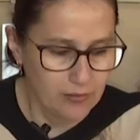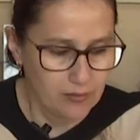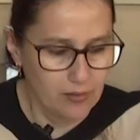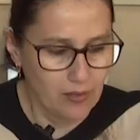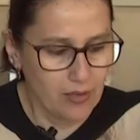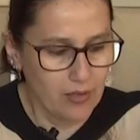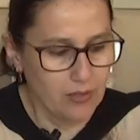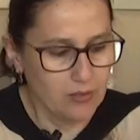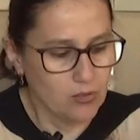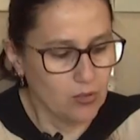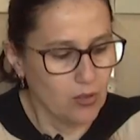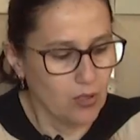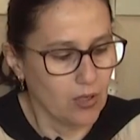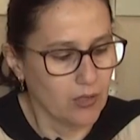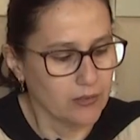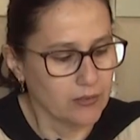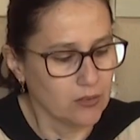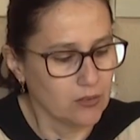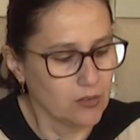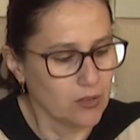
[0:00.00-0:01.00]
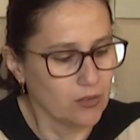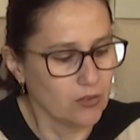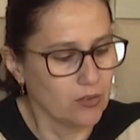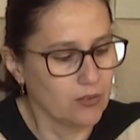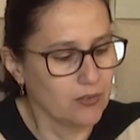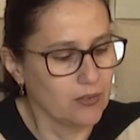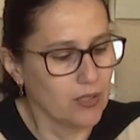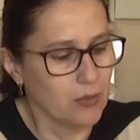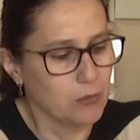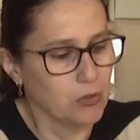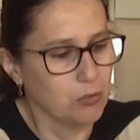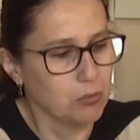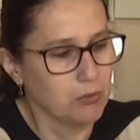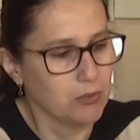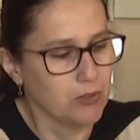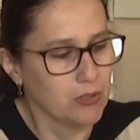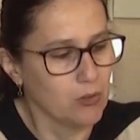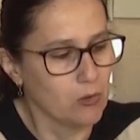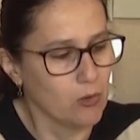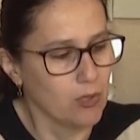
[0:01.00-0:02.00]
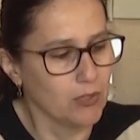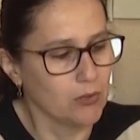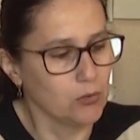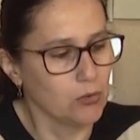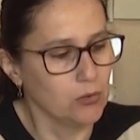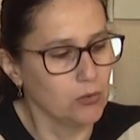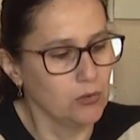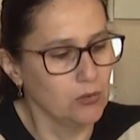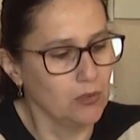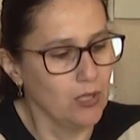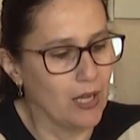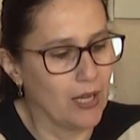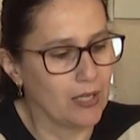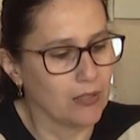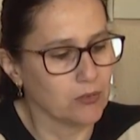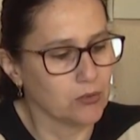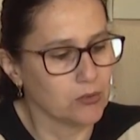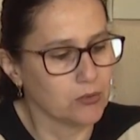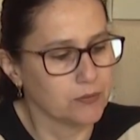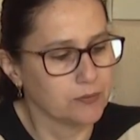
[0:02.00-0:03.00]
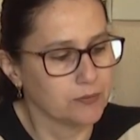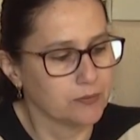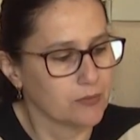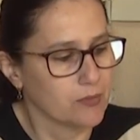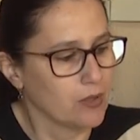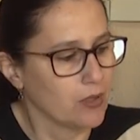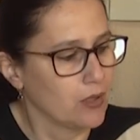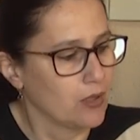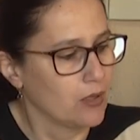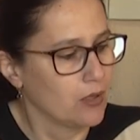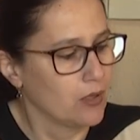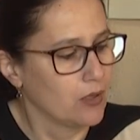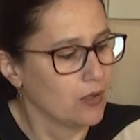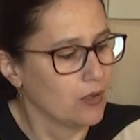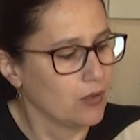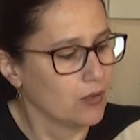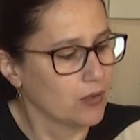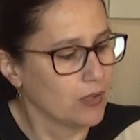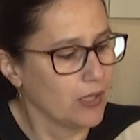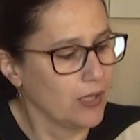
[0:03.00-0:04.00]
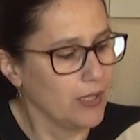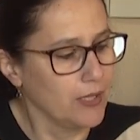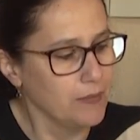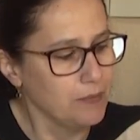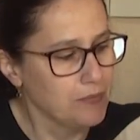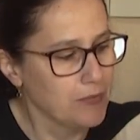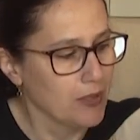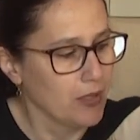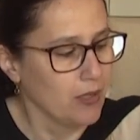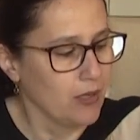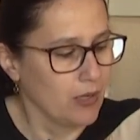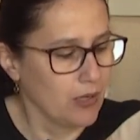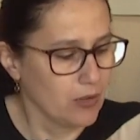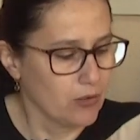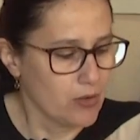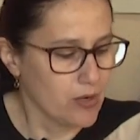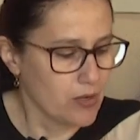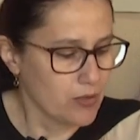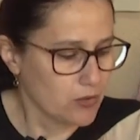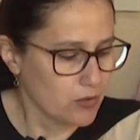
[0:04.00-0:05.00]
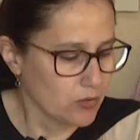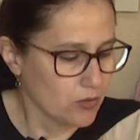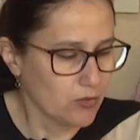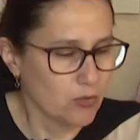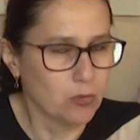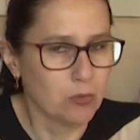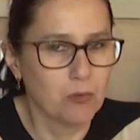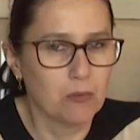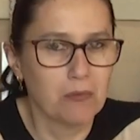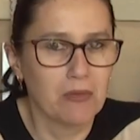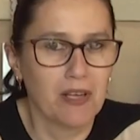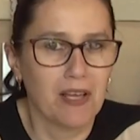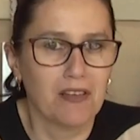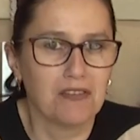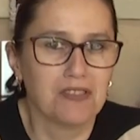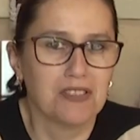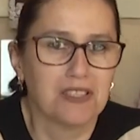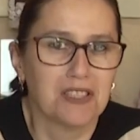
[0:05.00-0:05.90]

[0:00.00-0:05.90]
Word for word: Certo? Ó, então, nós fizemos, por enquanto, um lado, ok? Agora nós vamos para um breve